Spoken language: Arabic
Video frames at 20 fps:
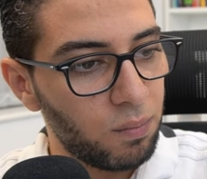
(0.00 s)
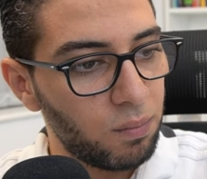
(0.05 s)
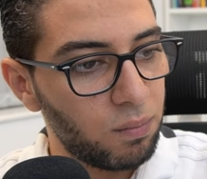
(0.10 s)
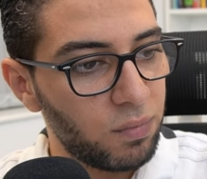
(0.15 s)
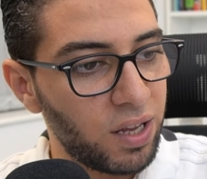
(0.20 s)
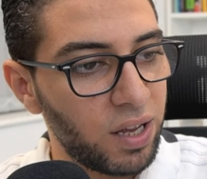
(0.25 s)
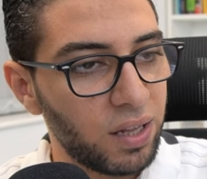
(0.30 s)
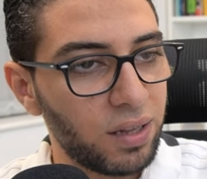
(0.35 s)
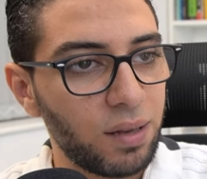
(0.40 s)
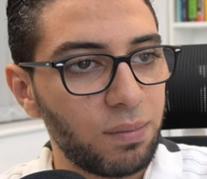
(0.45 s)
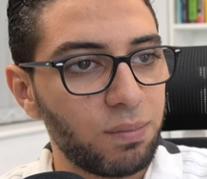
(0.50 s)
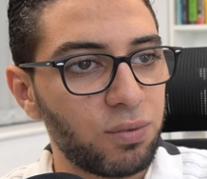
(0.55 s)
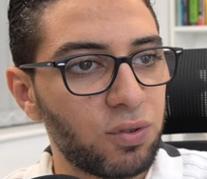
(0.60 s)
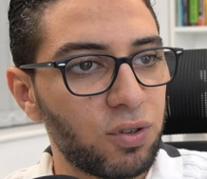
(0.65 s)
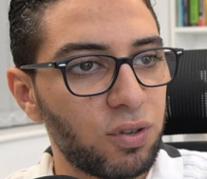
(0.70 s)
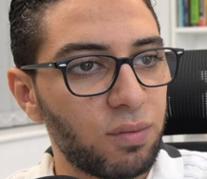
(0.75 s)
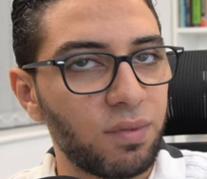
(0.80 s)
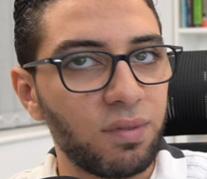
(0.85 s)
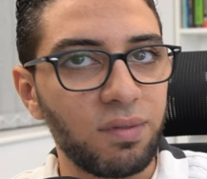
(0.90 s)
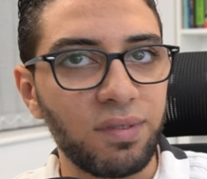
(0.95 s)
داتا
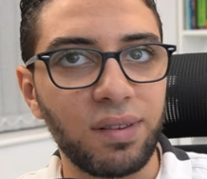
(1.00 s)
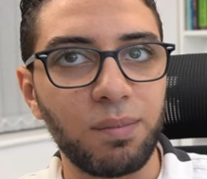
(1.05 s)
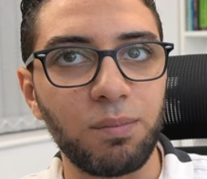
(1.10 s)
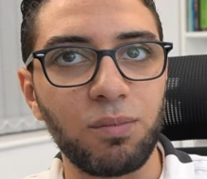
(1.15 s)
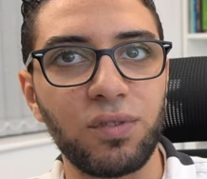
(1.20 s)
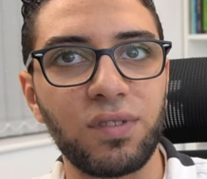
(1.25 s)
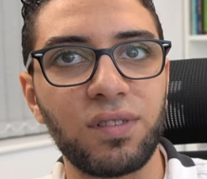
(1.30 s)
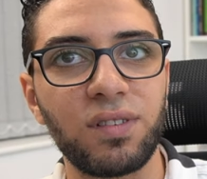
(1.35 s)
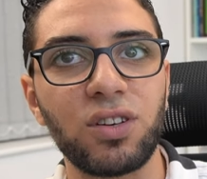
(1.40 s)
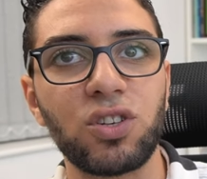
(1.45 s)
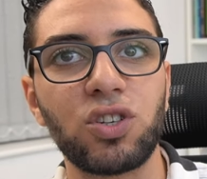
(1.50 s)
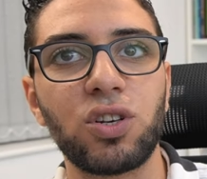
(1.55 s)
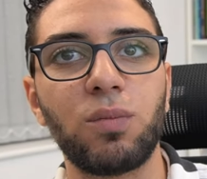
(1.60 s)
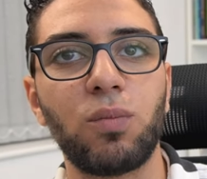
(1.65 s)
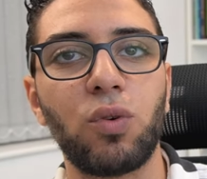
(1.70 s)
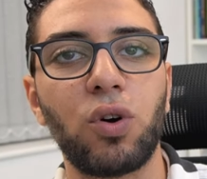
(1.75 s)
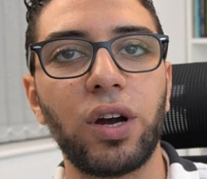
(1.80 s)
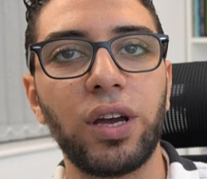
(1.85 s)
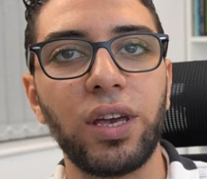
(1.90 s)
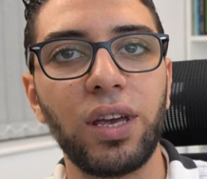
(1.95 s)
آه، بستراكشر
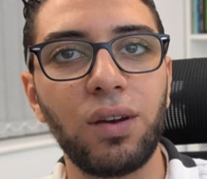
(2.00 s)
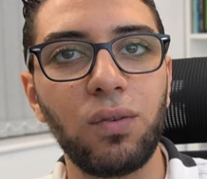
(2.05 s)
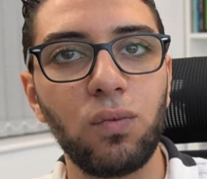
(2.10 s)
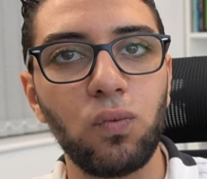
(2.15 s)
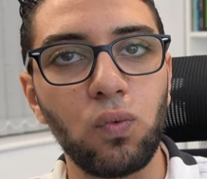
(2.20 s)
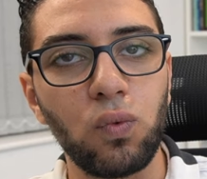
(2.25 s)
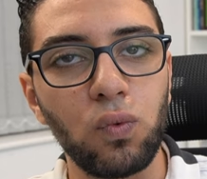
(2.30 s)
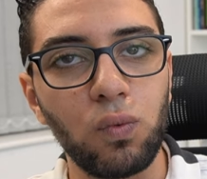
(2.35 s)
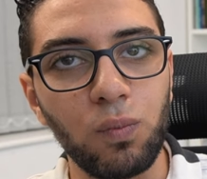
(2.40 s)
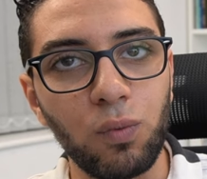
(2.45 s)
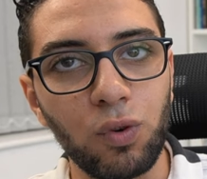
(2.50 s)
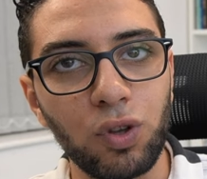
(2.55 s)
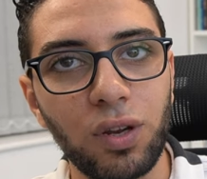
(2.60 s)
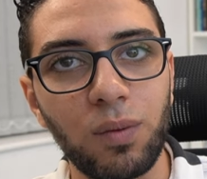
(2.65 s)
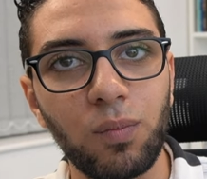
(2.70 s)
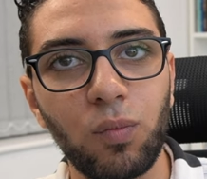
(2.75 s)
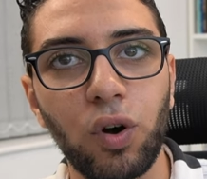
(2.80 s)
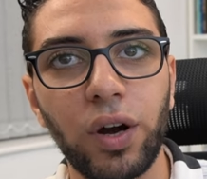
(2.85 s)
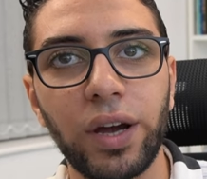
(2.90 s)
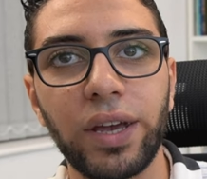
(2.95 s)
معين
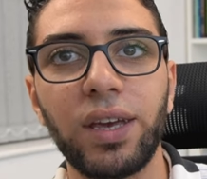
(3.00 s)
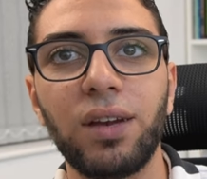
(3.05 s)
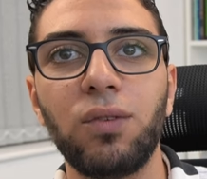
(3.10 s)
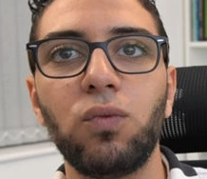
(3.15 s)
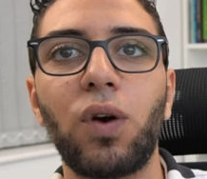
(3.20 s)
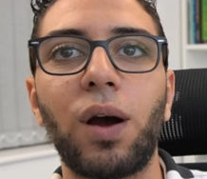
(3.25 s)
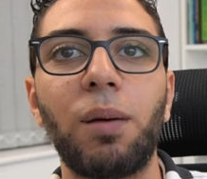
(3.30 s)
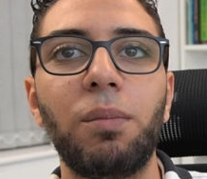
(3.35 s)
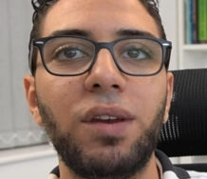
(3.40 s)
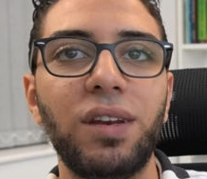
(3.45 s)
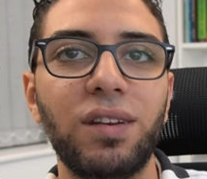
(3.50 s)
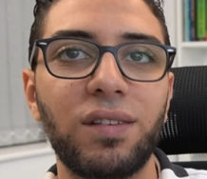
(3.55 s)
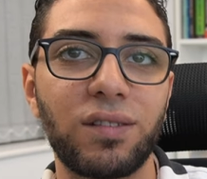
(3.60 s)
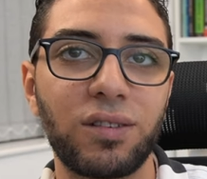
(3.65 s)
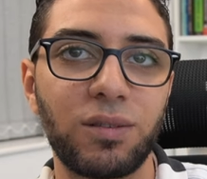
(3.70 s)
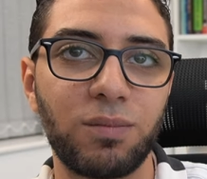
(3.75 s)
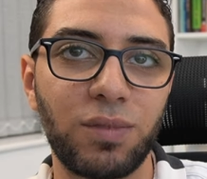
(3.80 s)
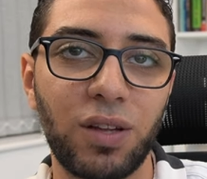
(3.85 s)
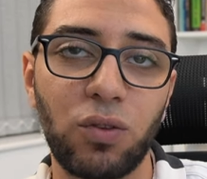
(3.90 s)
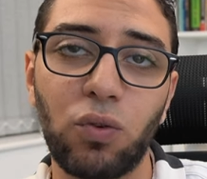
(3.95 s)
وموديل معين وعاملين
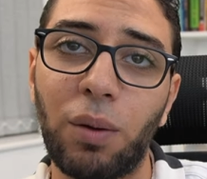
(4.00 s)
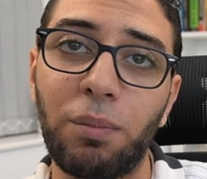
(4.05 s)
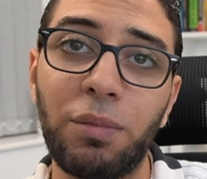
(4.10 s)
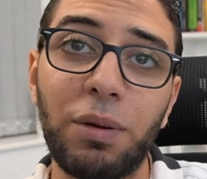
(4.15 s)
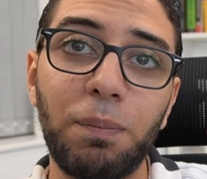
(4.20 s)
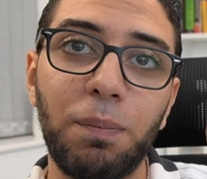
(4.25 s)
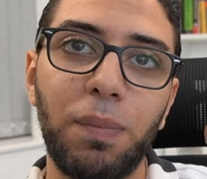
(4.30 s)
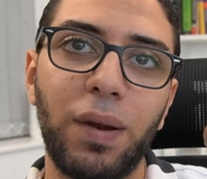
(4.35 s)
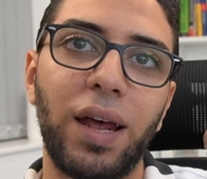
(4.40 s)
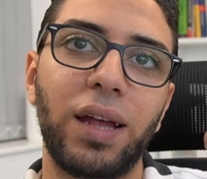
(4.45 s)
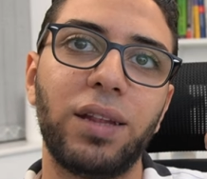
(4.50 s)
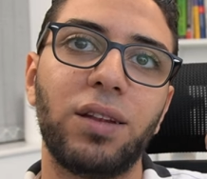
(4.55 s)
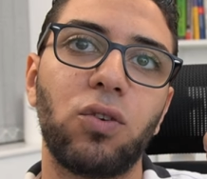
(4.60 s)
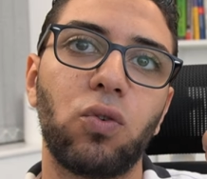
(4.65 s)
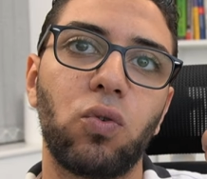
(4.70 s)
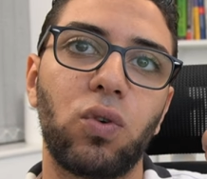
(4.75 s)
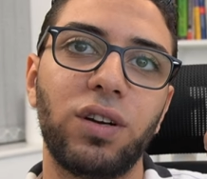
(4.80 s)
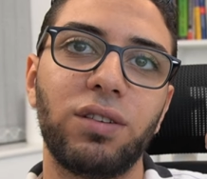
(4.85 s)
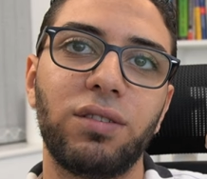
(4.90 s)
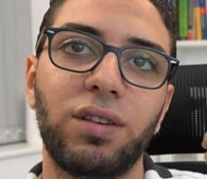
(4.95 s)
سكريبتات وعاملين بلان
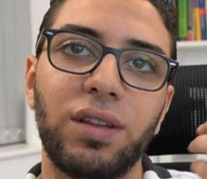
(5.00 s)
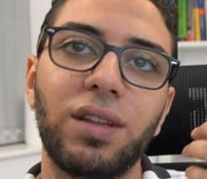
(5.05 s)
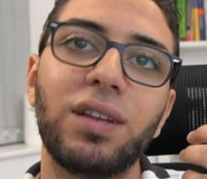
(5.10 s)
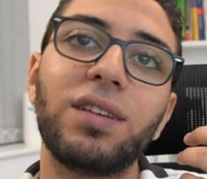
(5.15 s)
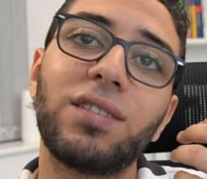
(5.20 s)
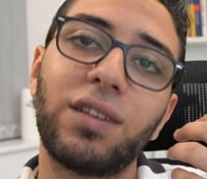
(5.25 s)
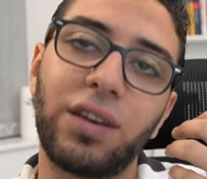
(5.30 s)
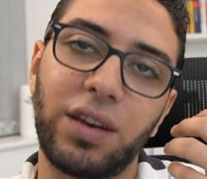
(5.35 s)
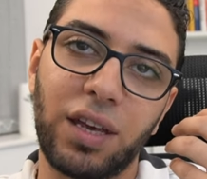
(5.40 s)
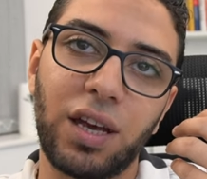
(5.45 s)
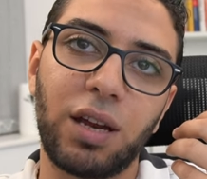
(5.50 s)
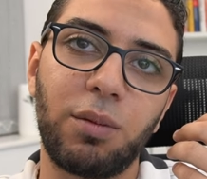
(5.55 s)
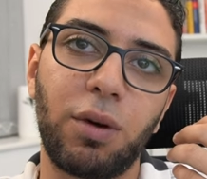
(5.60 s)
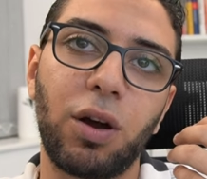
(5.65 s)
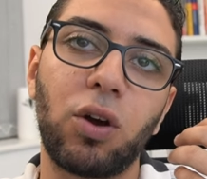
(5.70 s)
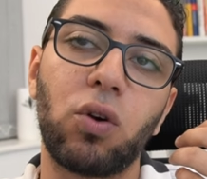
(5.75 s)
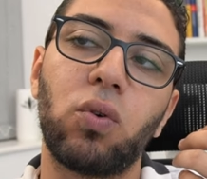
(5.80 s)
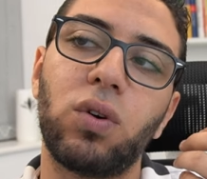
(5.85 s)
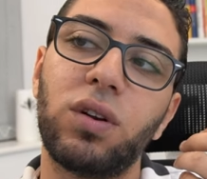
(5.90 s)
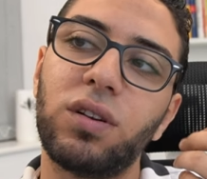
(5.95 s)
الكواليتي بتاعتنا لسه هنتكلم
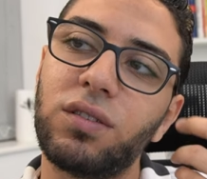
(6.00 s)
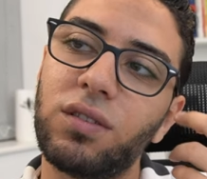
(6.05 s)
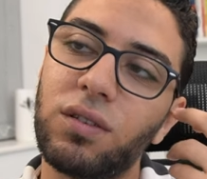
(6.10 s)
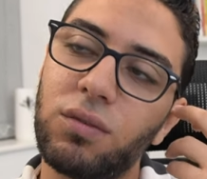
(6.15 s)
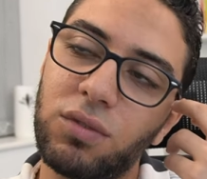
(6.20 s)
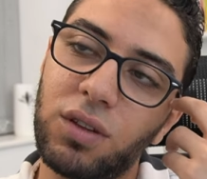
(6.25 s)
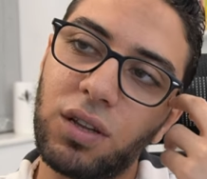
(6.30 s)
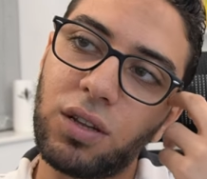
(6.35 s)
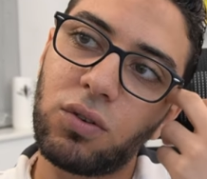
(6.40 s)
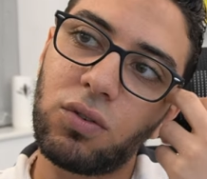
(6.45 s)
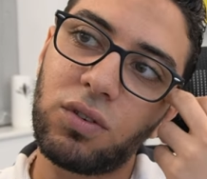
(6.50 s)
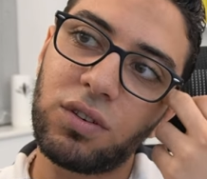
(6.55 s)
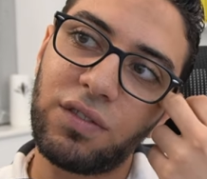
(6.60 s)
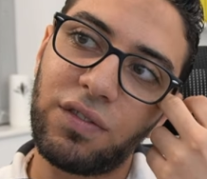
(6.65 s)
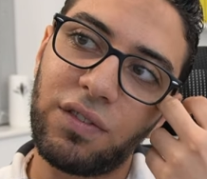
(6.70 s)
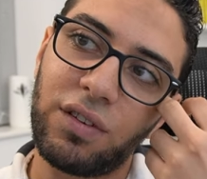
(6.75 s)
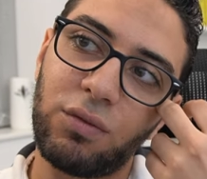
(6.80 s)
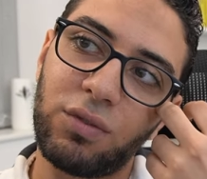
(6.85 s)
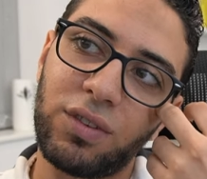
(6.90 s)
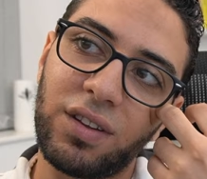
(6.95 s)
على الكواليتي والداتا
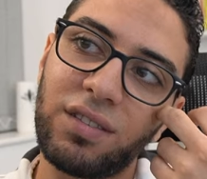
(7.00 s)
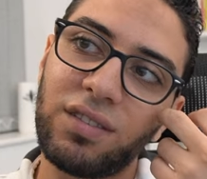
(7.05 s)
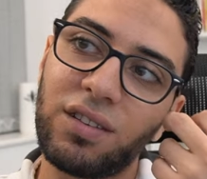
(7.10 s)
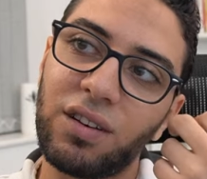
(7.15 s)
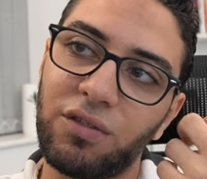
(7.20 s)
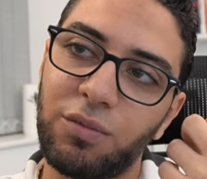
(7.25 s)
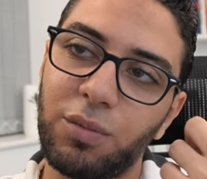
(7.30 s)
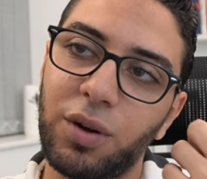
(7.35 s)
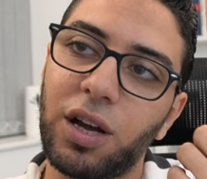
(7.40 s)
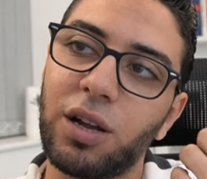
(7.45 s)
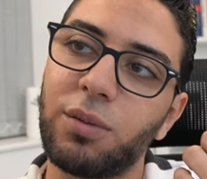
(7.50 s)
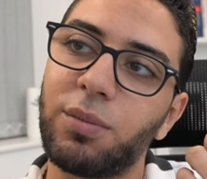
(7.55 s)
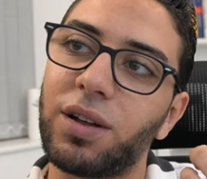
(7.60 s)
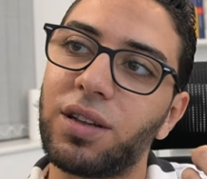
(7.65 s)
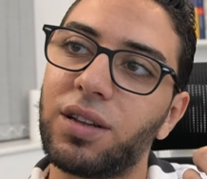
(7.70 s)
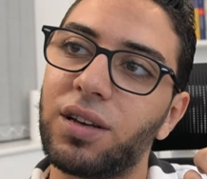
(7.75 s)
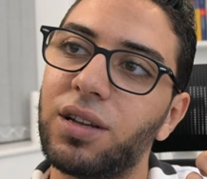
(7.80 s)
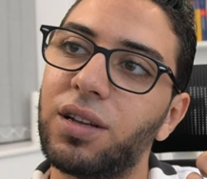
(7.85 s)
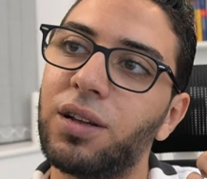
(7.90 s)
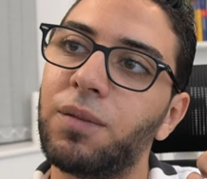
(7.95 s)
كواليتي والتستنج في محل
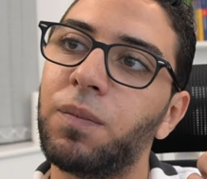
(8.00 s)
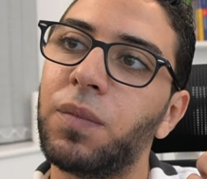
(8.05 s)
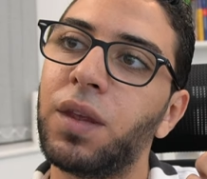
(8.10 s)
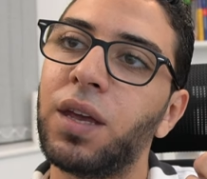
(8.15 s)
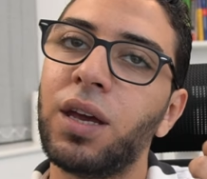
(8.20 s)
بعد كده